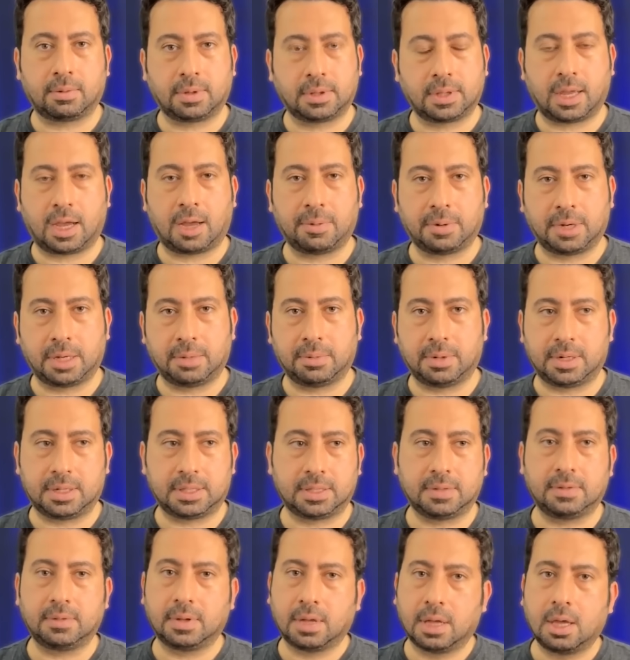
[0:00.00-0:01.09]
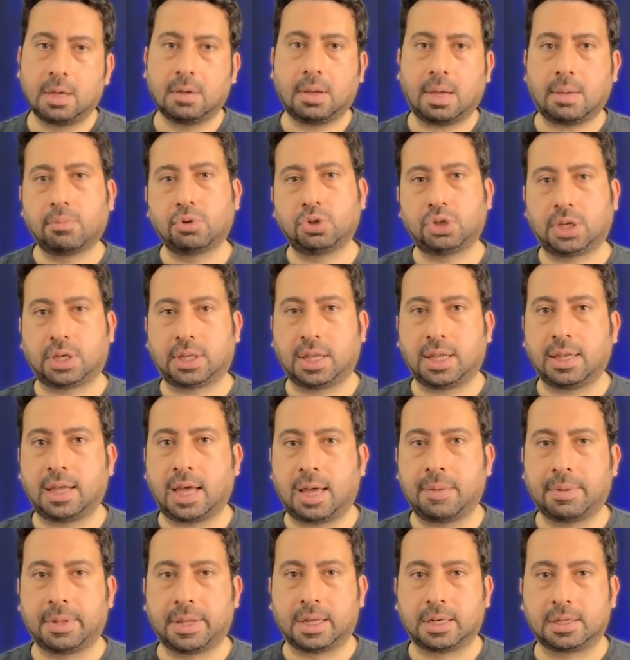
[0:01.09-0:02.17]
devam edebilirsin. E, bu şekilde
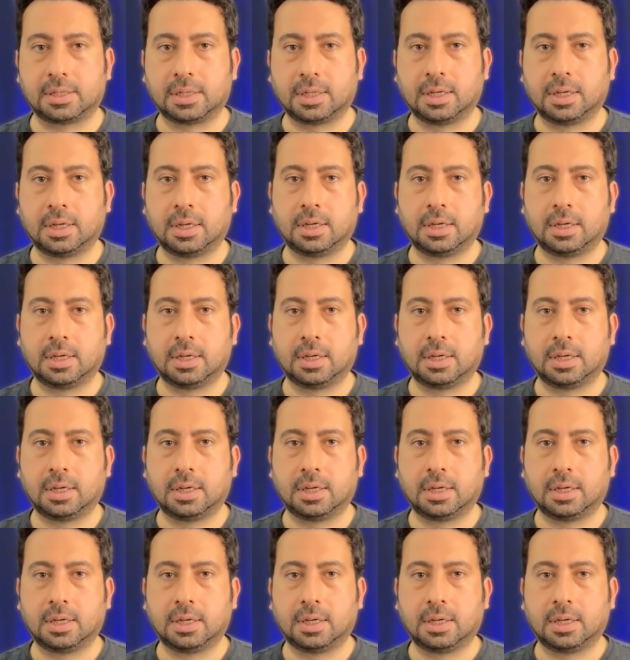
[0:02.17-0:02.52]
devam eder.